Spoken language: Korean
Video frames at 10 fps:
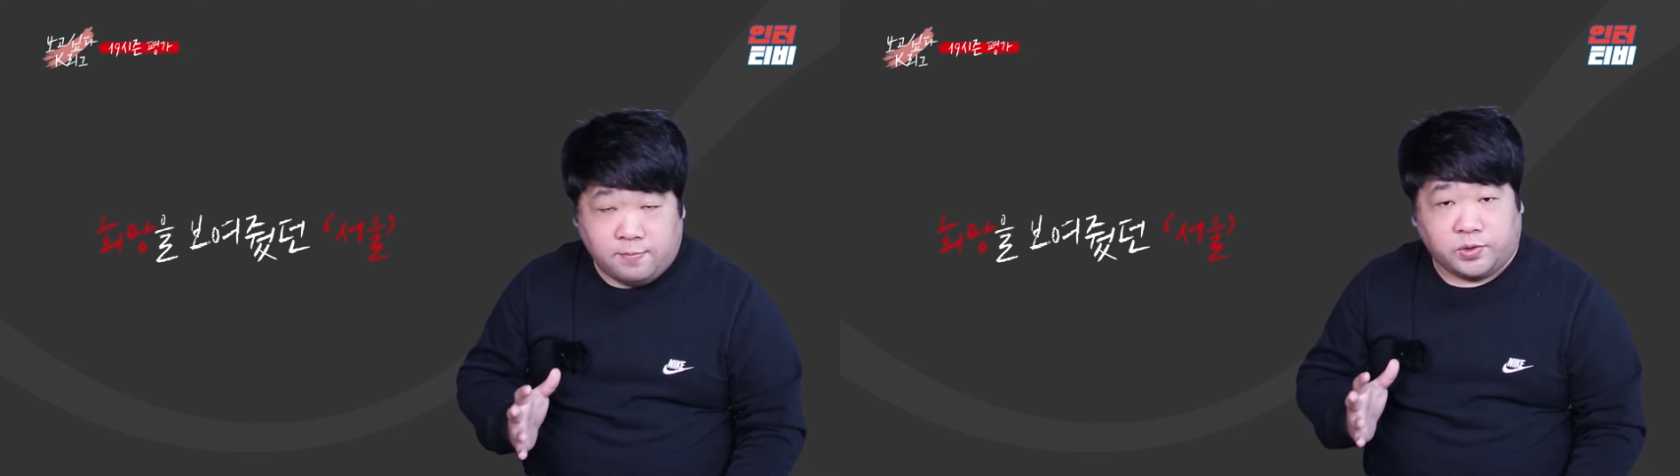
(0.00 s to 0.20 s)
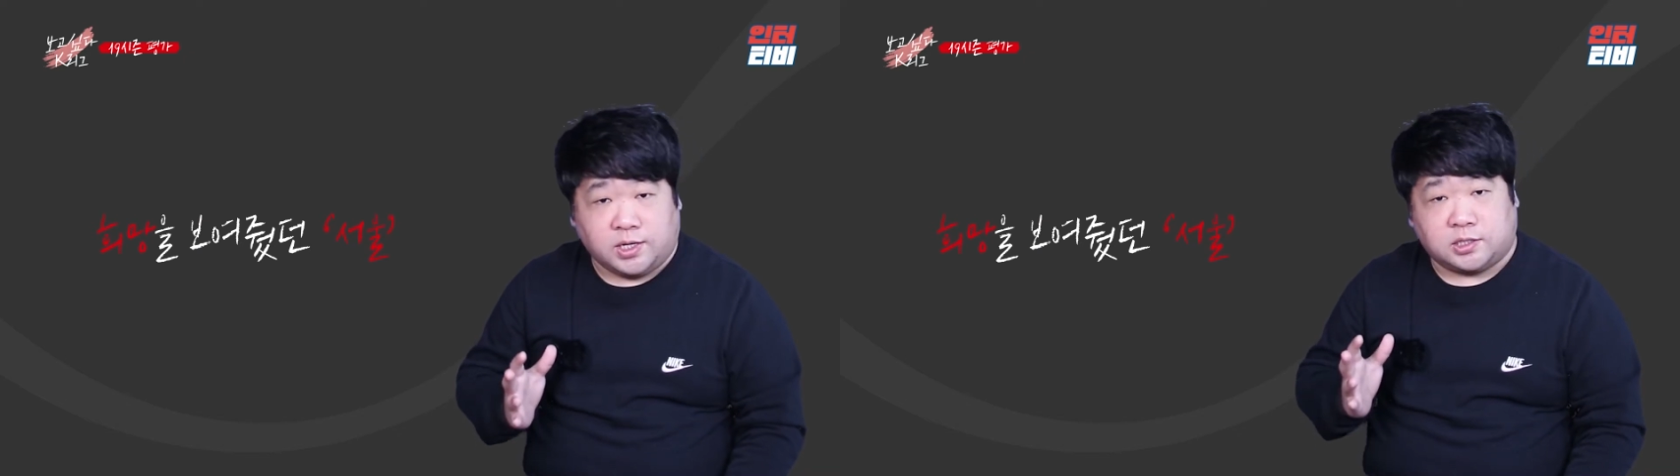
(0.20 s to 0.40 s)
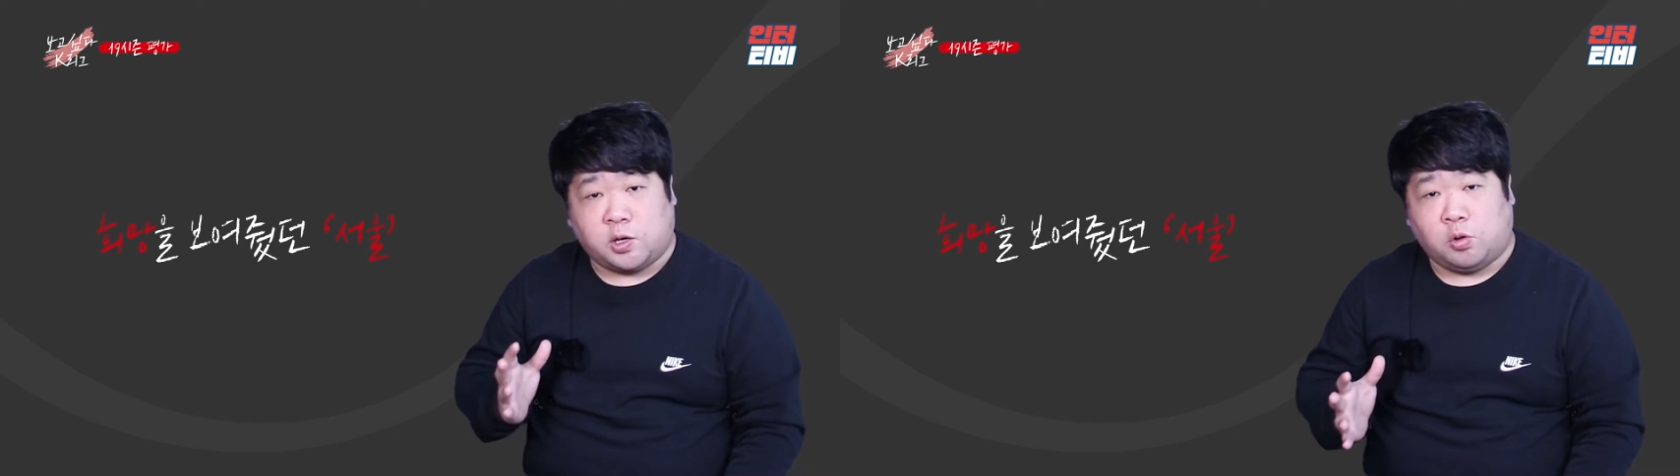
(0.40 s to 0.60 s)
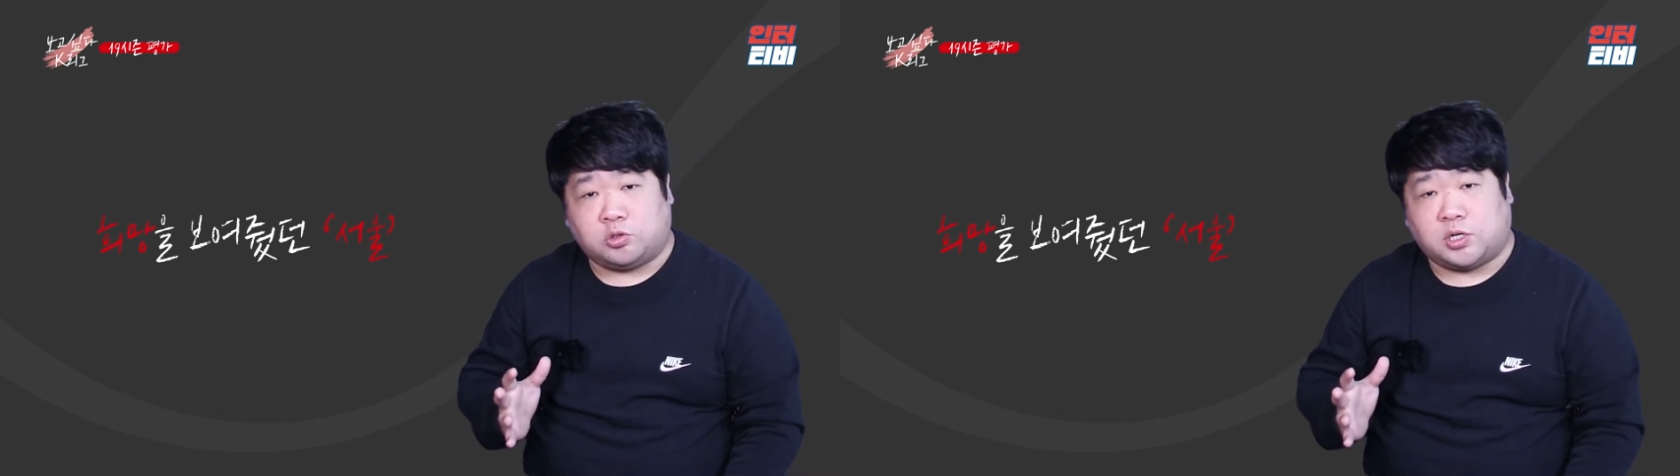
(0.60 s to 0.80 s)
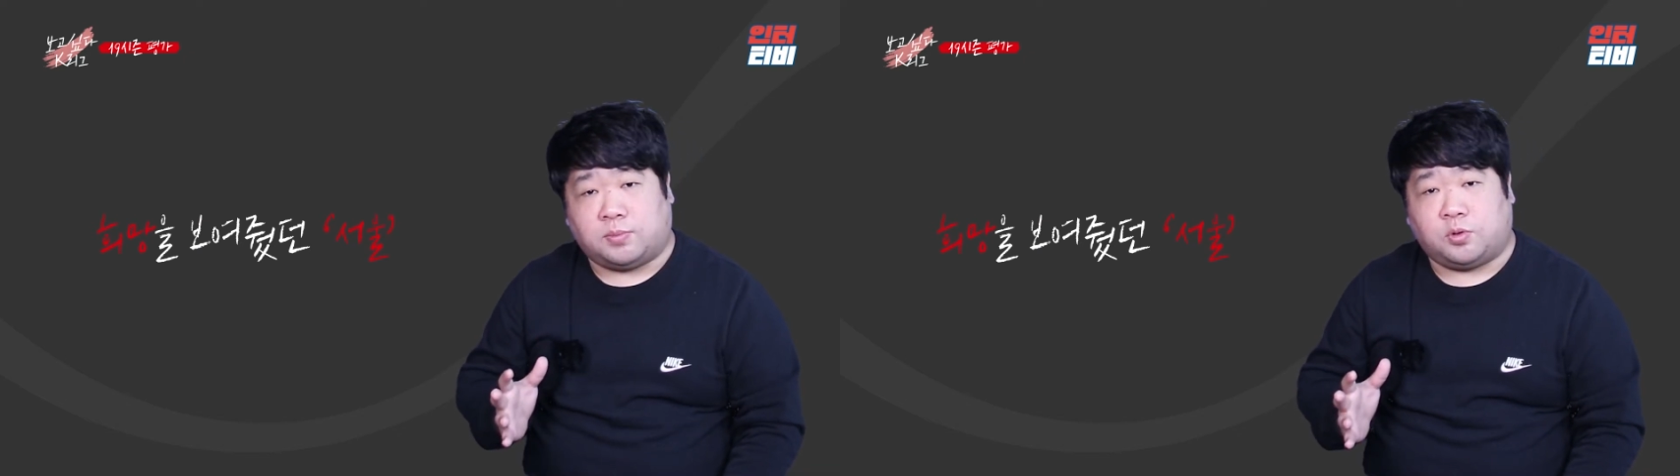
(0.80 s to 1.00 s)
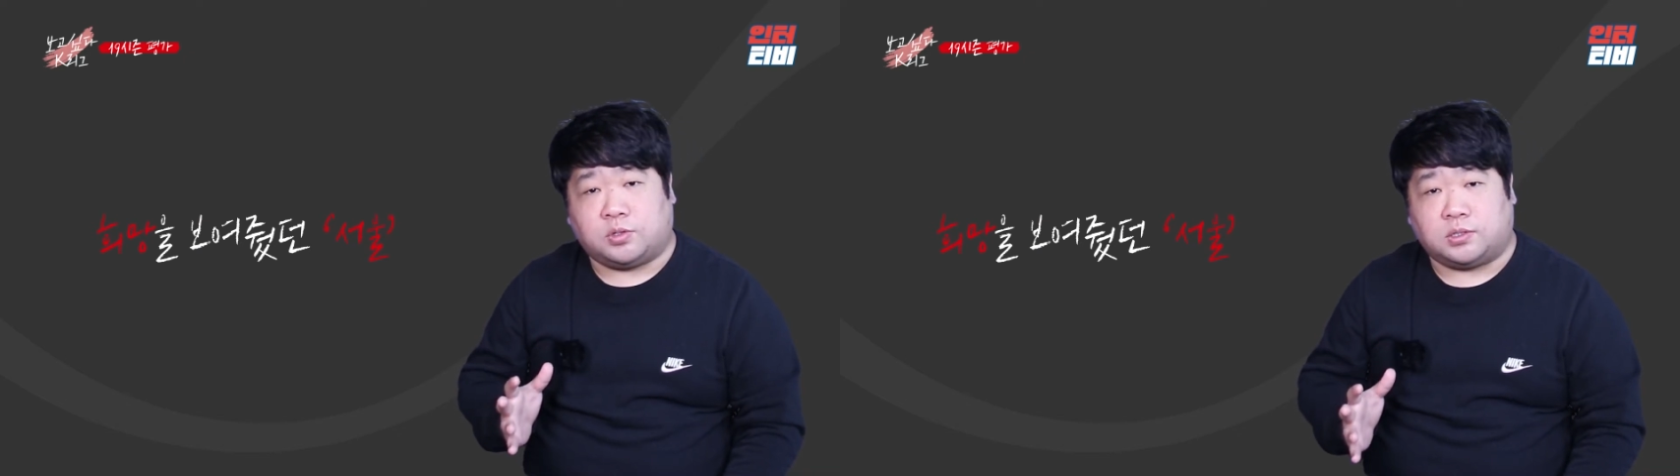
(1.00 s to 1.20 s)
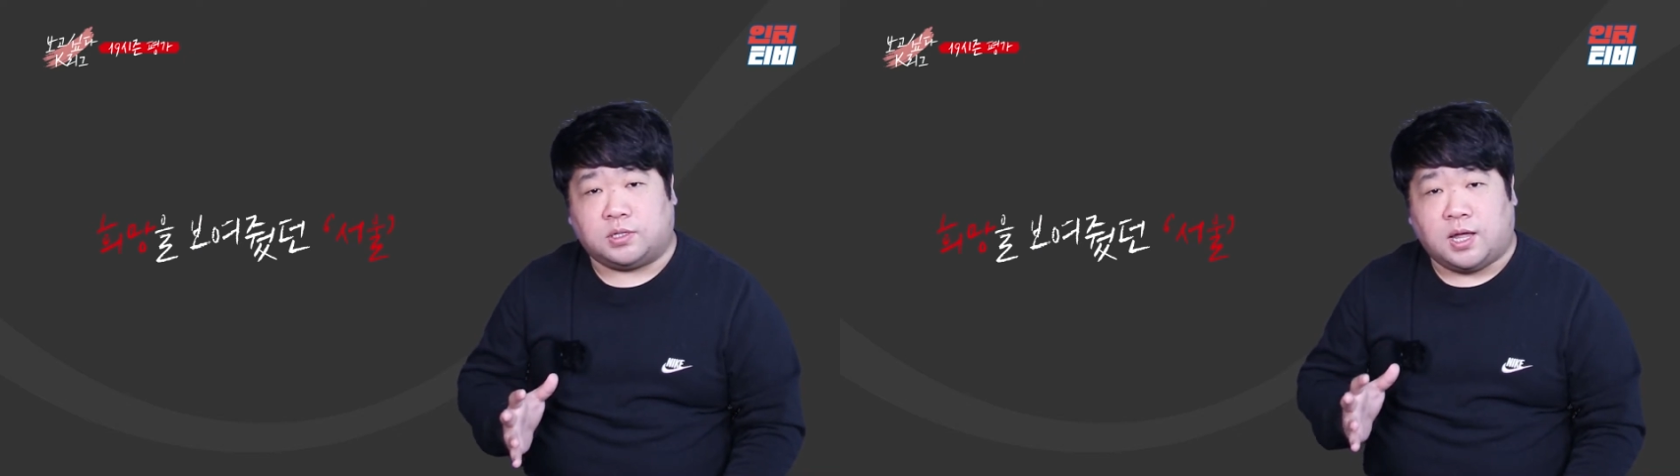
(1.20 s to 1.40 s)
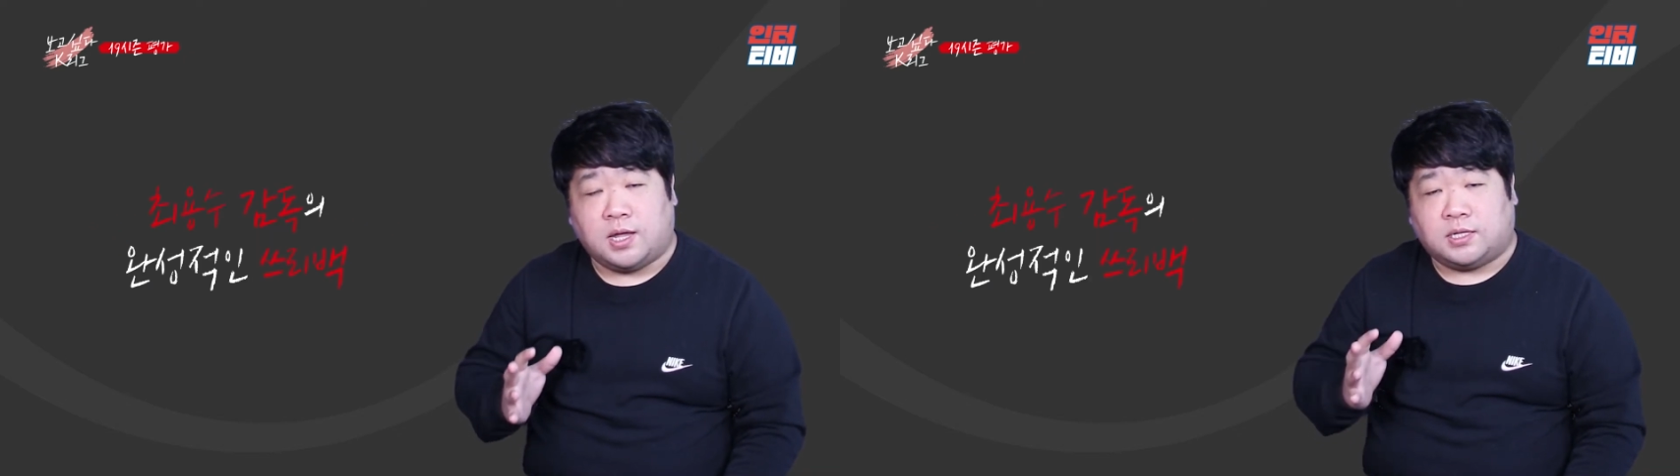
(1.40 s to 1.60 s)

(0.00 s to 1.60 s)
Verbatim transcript: 특히 최용수 감독은